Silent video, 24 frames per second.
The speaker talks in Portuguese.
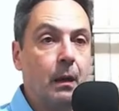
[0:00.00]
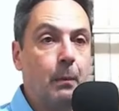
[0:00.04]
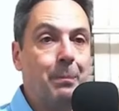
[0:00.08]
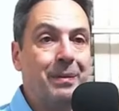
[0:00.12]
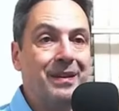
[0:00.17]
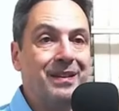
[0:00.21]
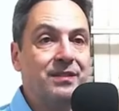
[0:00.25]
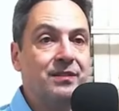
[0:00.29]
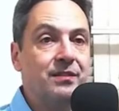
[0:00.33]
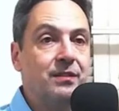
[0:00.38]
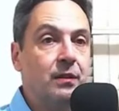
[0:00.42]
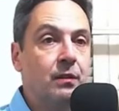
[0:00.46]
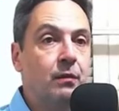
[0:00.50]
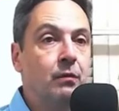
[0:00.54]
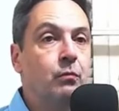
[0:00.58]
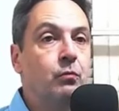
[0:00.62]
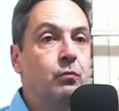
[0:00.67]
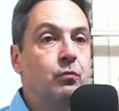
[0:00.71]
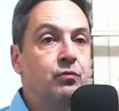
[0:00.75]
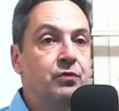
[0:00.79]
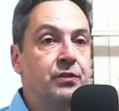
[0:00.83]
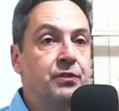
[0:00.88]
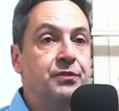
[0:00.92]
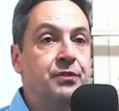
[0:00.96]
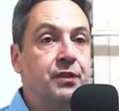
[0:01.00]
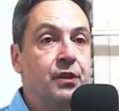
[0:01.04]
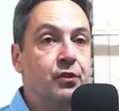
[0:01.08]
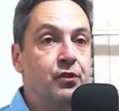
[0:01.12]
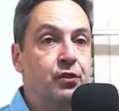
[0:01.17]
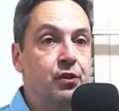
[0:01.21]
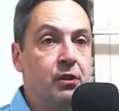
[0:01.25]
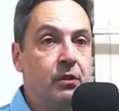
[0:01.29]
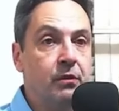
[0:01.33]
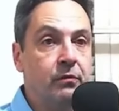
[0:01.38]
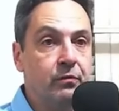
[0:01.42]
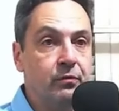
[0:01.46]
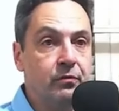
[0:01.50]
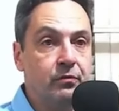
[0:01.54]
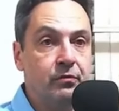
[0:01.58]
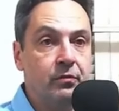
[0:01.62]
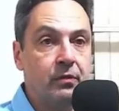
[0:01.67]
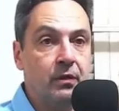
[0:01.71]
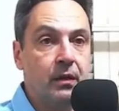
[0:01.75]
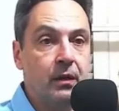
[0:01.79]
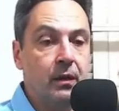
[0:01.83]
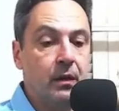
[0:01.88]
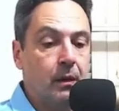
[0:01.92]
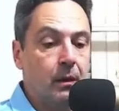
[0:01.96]
A pressão e os
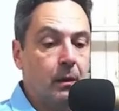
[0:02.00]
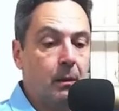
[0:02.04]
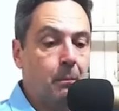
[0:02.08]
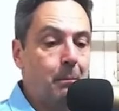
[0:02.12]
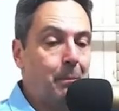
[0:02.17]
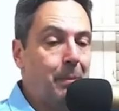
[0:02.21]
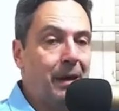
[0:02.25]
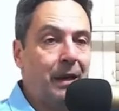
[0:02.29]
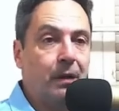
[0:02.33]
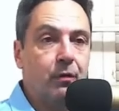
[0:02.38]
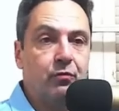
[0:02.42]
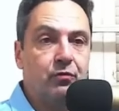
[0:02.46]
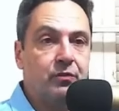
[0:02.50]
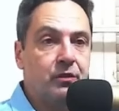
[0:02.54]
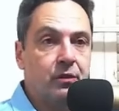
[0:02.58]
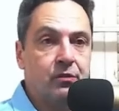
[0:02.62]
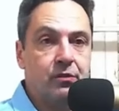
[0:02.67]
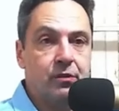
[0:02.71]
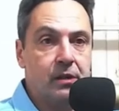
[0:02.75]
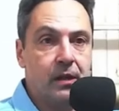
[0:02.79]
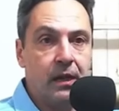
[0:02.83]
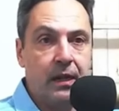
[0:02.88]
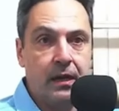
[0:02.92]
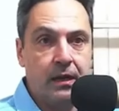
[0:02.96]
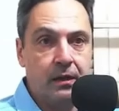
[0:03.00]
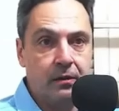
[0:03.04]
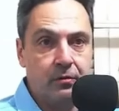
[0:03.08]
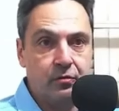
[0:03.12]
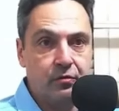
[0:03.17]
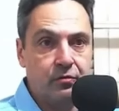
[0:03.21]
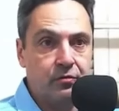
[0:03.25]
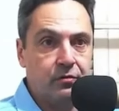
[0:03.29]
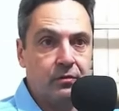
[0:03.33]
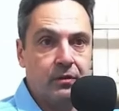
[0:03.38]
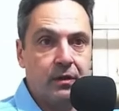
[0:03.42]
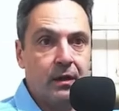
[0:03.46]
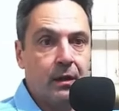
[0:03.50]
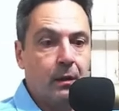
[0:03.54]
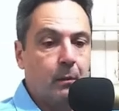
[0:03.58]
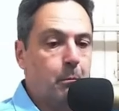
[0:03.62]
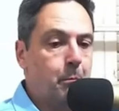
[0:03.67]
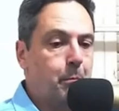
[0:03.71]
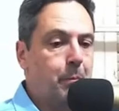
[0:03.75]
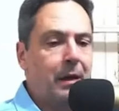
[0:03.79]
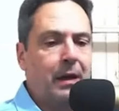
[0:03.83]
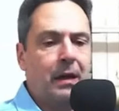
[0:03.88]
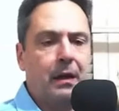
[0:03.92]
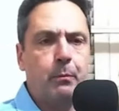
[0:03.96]
incentivos para os candidatos,
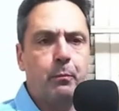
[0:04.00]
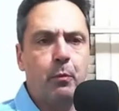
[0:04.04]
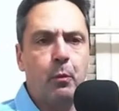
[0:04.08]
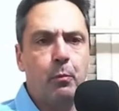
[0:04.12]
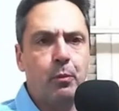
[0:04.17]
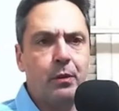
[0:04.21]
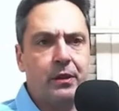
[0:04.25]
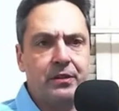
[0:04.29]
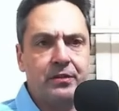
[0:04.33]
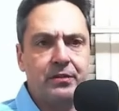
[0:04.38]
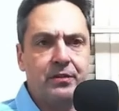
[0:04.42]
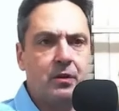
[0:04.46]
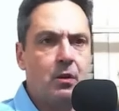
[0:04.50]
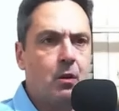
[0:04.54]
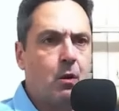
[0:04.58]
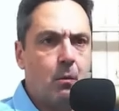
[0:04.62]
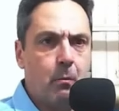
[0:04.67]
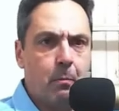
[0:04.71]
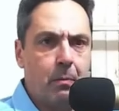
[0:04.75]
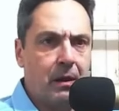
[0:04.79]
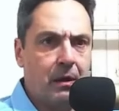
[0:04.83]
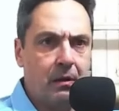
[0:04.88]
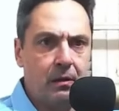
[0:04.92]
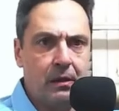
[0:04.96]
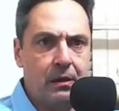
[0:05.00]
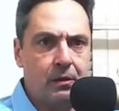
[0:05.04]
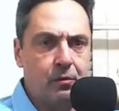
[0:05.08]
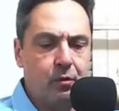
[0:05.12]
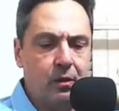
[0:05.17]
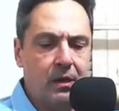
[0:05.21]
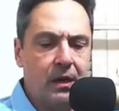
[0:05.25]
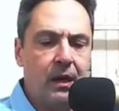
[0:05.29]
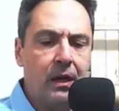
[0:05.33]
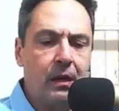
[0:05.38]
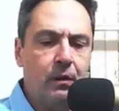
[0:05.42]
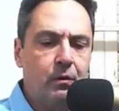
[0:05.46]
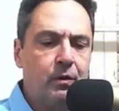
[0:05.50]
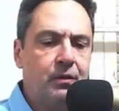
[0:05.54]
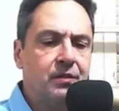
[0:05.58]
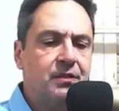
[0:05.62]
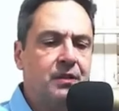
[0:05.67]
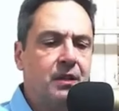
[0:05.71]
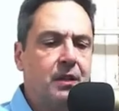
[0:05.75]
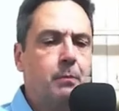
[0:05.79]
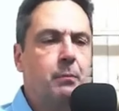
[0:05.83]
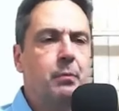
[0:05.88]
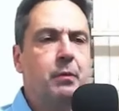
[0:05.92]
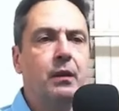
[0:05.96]
para a população, para o eleitorado, é
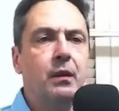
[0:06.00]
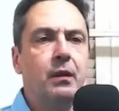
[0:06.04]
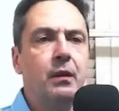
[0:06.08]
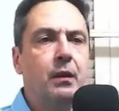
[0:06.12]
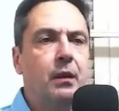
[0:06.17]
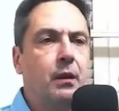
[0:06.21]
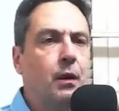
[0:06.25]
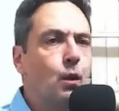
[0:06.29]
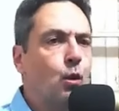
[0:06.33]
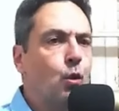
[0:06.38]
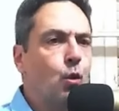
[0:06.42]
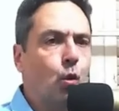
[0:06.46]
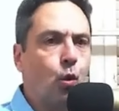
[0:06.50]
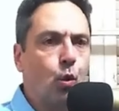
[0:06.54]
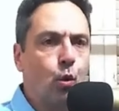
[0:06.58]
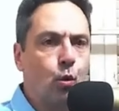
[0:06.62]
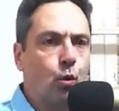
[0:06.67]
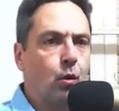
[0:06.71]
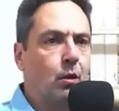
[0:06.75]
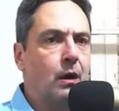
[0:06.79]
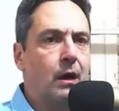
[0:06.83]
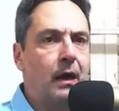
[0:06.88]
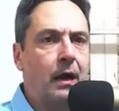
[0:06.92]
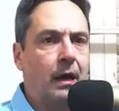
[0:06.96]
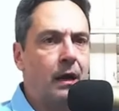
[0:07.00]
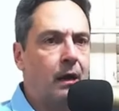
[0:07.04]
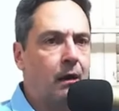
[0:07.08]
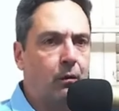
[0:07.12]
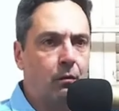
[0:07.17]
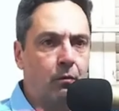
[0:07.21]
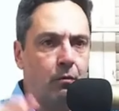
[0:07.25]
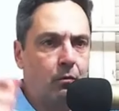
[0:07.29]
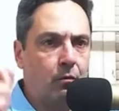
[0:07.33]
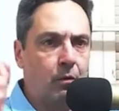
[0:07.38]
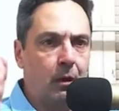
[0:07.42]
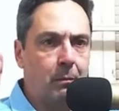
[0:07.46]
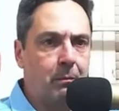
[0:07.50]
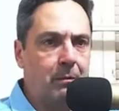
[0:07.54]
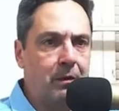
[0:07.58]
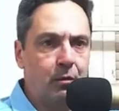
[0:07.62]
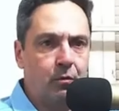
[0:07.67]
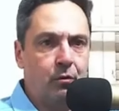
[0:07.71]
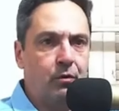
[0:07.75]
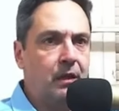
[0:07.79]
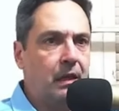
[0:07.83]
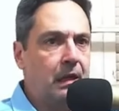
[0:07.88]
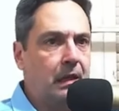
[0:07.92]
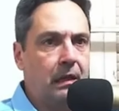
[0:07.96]
sempre colocar o
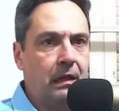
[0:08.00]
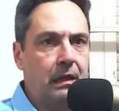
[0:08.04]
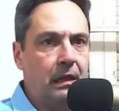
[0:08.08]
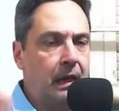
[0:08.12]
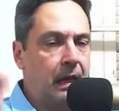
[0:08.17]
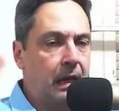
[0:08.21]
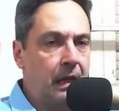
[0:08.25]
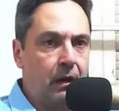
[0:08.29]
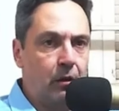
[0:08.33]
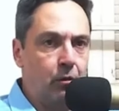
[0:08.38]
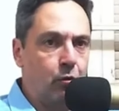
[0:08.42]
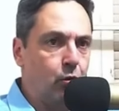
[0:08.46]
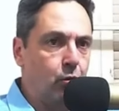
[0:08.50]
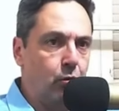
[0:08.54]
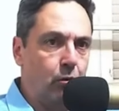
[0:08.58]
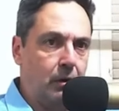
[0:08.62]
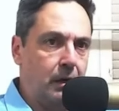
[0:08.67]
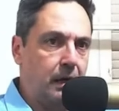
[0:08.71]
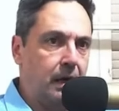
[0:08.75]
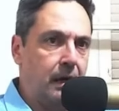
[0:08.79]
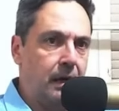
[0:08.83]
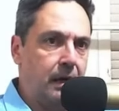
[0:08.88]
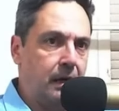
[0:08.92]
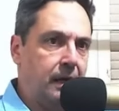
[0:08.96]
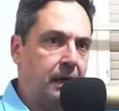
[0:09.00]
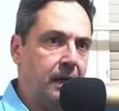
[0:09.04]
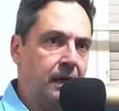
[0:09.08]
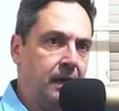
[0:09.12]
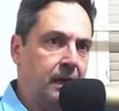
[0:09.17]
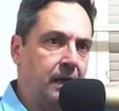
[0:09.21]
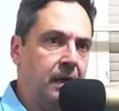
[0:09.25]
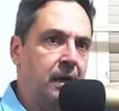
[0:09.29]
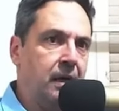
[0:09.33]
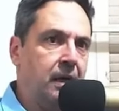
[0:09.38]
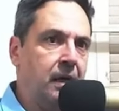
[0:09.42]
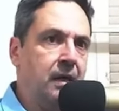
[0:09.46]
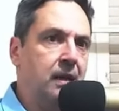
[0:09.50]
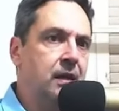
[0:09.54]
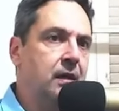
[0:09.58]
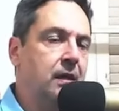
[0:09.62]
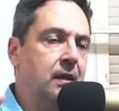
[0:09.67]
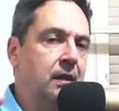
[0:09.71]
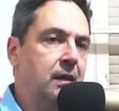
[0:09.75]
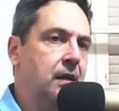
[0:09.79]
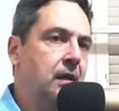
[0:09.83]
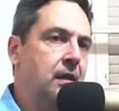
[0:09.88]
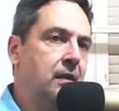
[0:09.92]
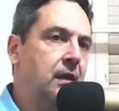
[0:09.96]
amigo dele lá, colocar a cara
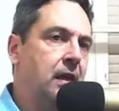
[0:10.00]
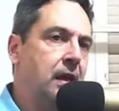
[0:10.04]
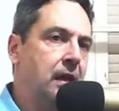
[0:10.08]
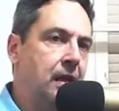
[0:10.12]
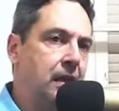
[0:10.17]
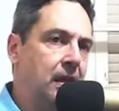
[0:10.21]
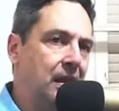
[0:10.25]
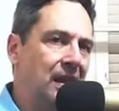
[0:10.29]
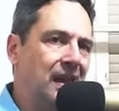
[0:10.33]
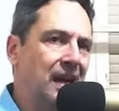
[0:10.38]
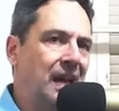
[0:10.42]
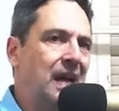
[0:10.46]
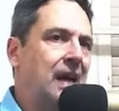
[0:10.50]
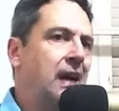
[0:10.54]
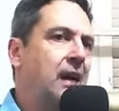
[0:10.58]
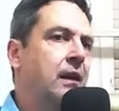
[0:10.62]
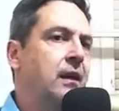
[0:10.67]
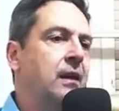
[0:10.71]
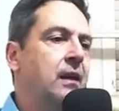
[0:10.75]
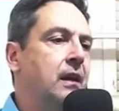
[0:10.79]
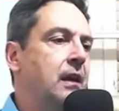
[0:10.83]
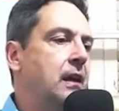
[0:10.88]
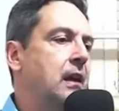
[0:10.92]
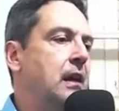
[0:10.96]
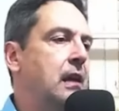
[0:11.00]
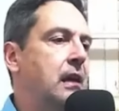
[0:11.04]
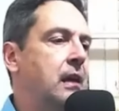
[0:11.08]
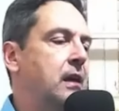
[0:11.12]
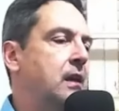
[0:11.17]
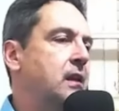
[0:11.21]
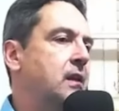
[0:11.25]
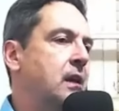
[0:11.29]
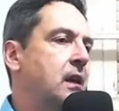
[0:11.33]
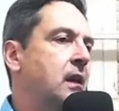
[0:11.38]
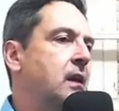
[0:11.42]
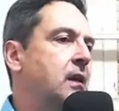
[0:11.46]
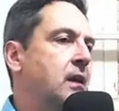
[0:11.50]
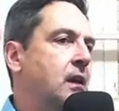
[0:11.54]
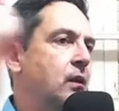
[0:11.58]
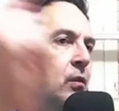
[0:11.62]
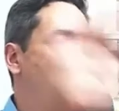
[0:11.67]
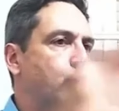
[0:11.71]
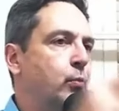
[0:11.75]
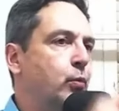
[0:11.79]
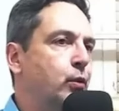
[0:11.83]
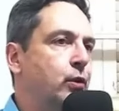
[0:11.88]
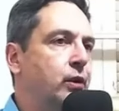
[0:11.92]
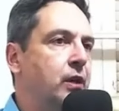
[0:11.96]
querida que dele lá, ele é que tem que estar
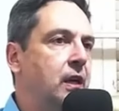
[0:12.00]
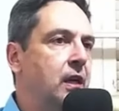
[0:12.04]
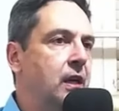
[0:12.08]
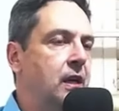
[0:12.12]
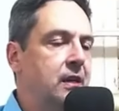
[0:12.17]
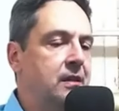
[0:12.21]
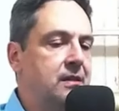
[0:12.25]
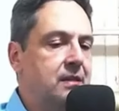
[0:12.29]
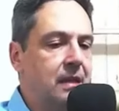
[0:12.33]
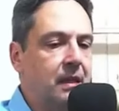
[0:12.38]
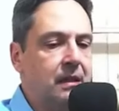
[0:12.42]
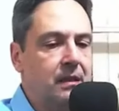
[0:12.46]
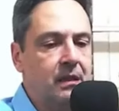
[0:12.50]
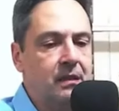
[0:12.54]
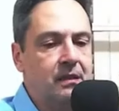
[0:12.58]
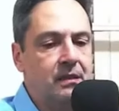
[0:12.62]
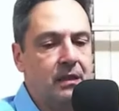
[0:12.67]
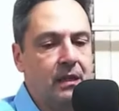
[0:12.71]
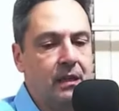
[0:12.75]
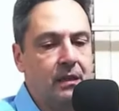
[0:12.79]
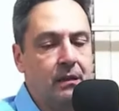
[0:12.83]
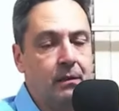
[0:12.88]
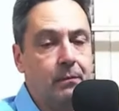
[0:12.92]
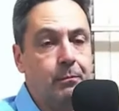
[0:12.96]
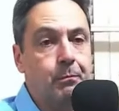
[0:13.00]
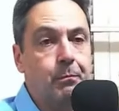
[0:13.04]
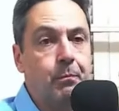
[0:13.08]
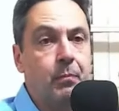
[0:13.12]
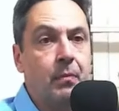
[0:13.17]
no poder, etc, etc.